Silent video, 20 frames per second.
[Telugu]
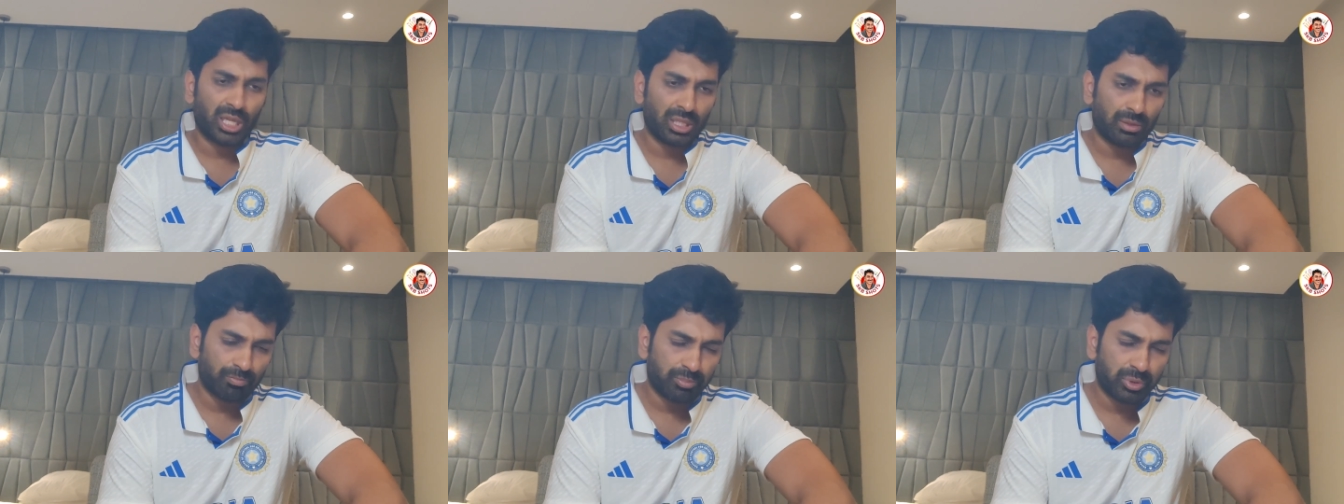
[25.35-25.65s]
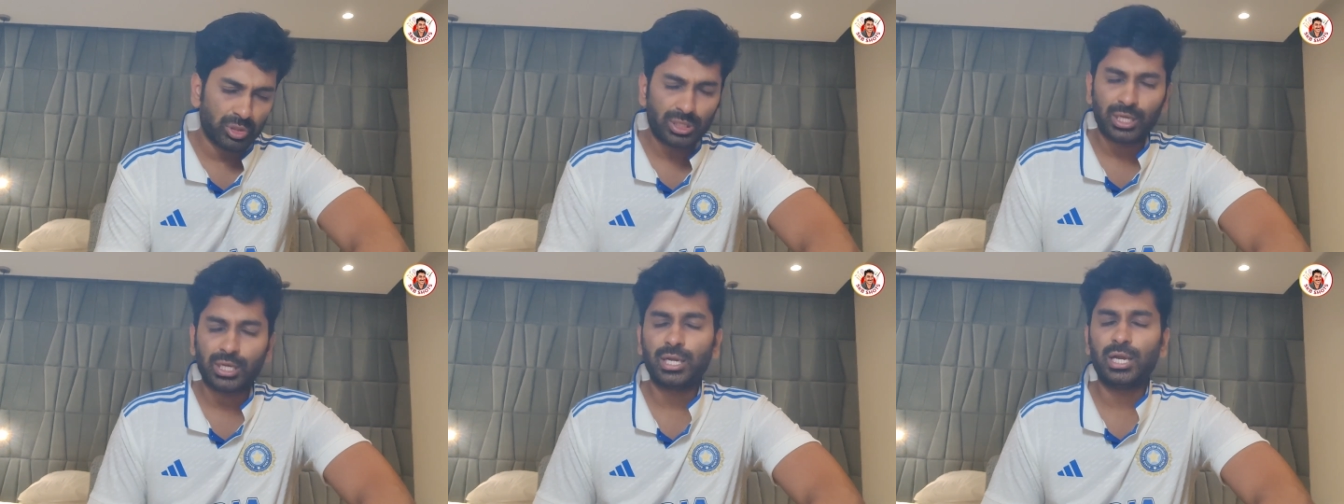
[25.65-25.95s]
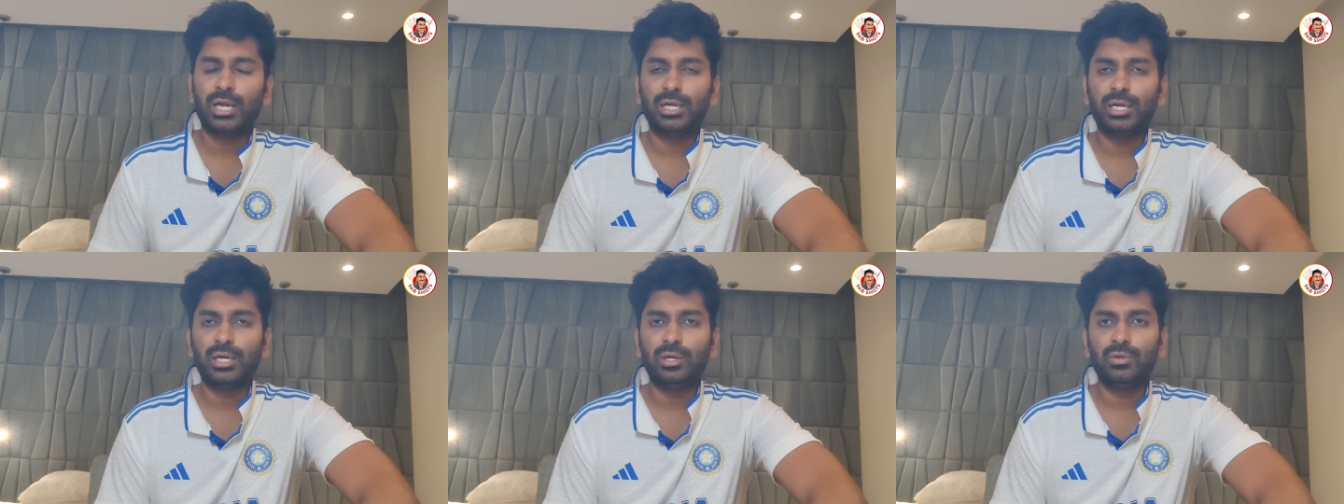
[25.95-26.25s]

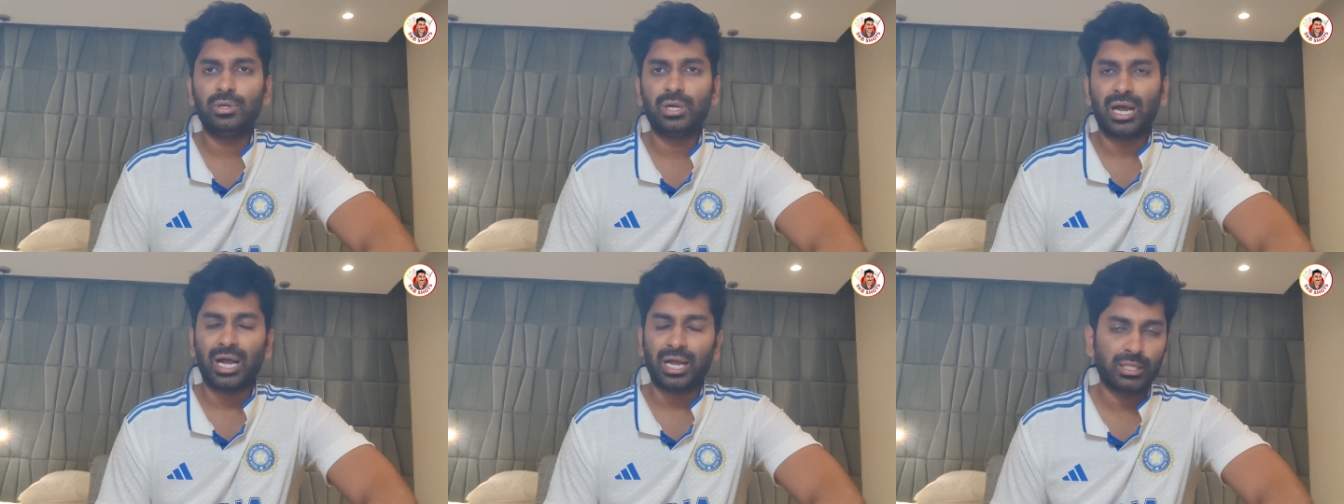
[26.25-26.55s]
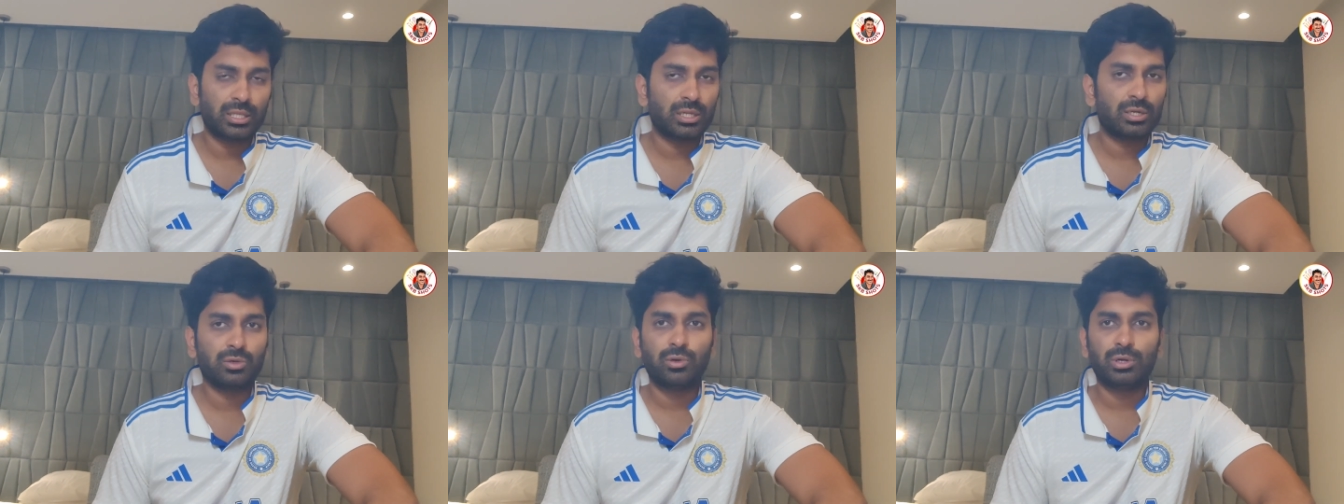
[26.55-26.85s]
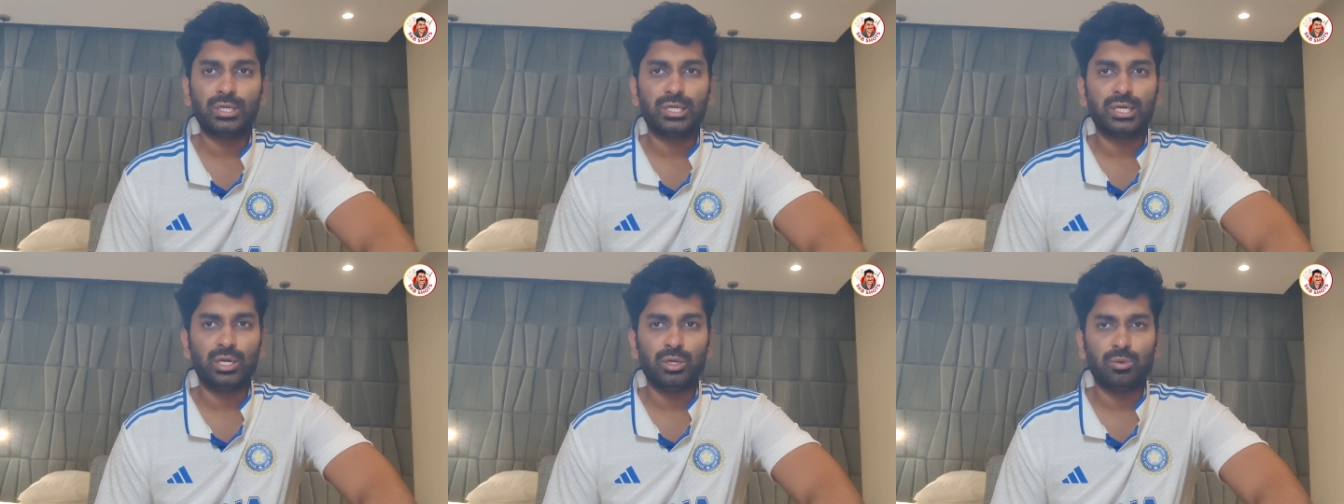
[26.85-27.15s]
అద్భుతంగా ఆడాడు
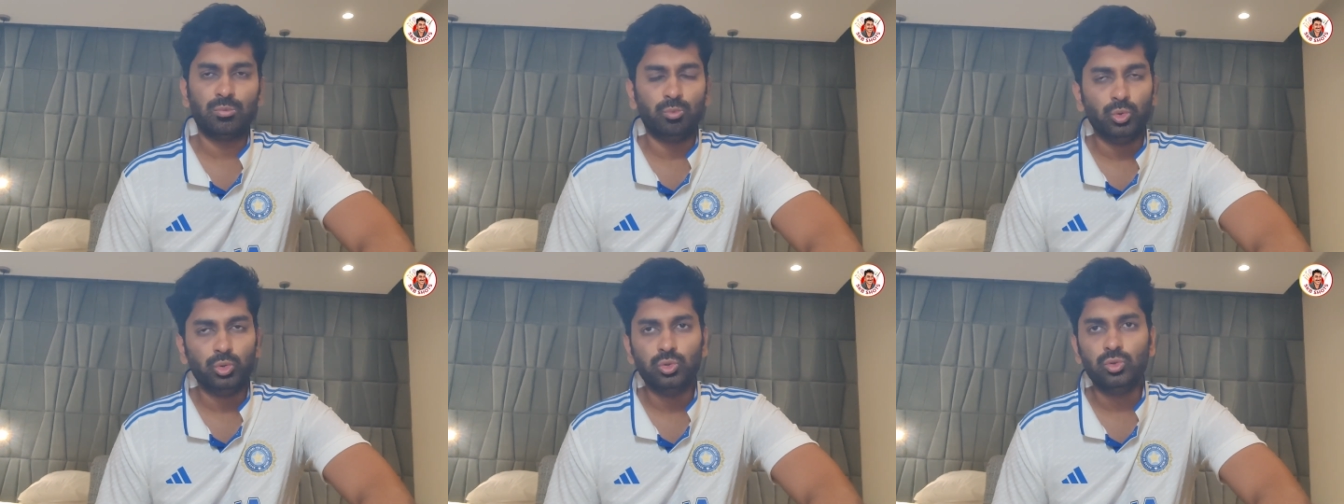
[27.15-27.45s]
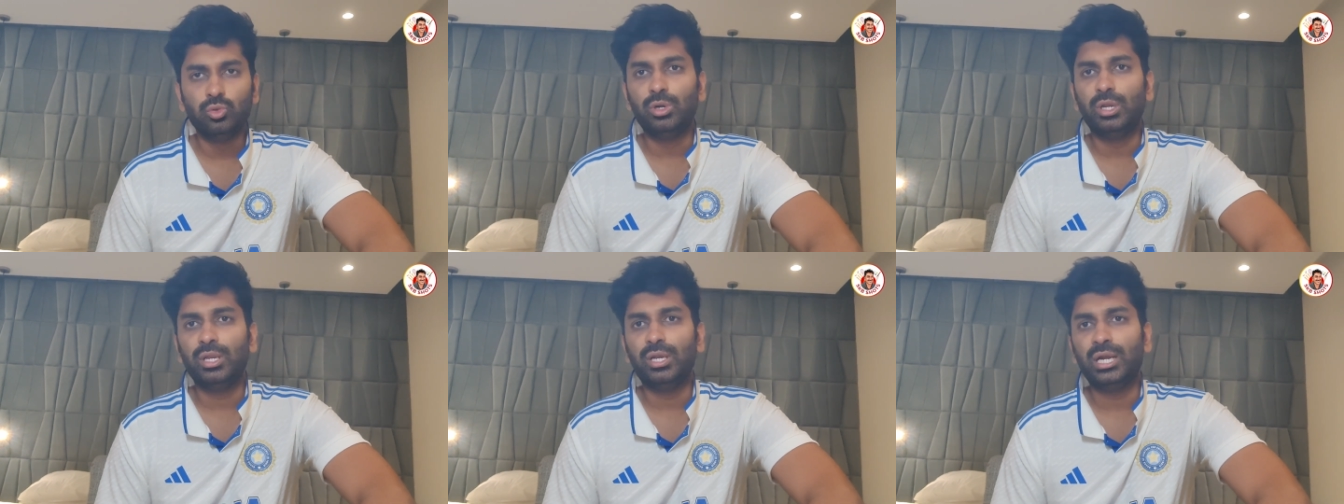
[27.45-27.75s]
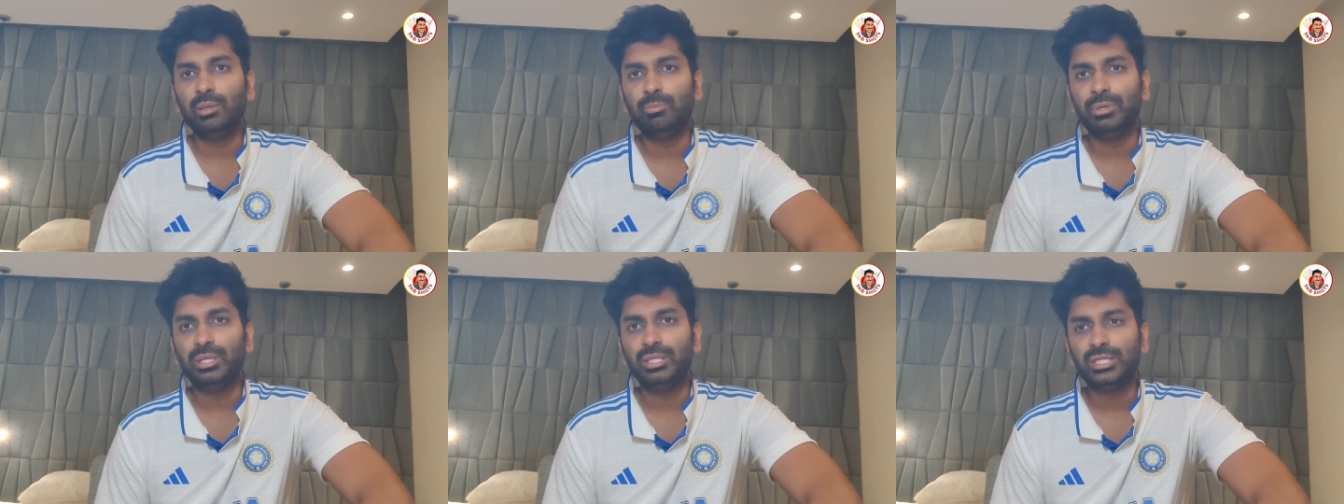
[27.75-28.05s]
అదరగొట్టాడు ముందుండి
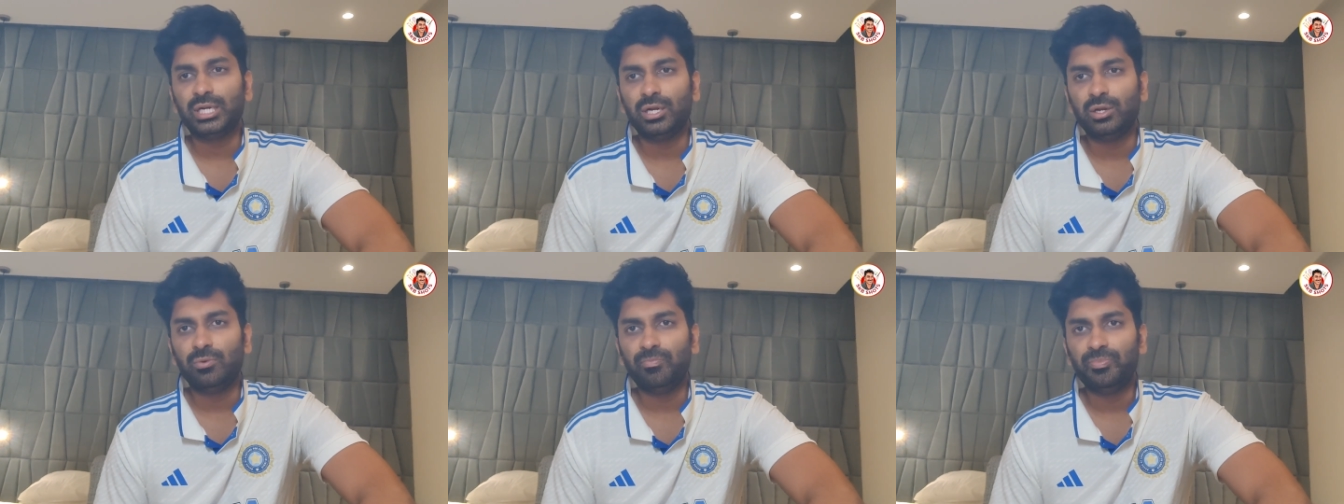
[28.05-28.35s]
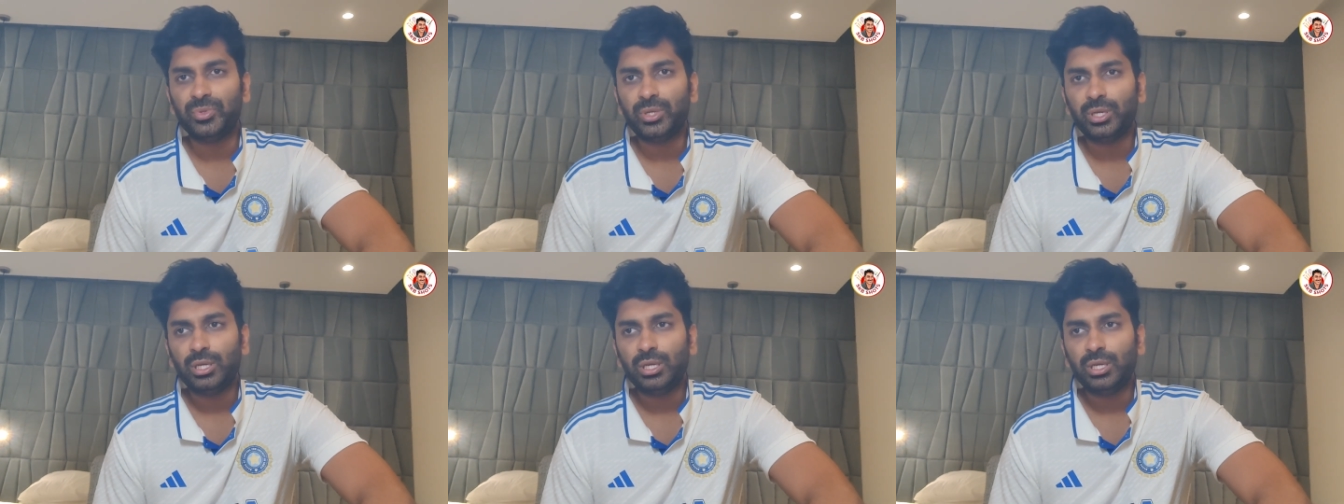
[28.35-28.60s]
నడిపించాడు